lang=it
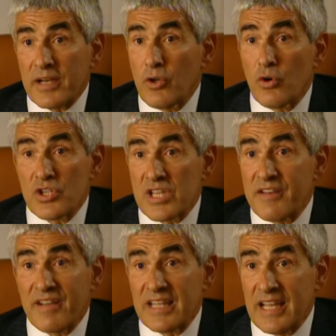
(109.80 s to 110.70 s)
Marchionne se
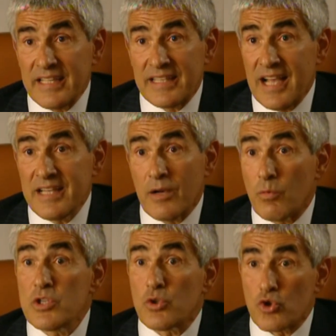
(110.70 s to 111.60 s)
ne vada dall'Italia,
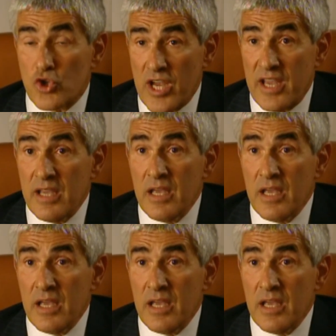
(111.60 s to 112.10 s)
questo c'è.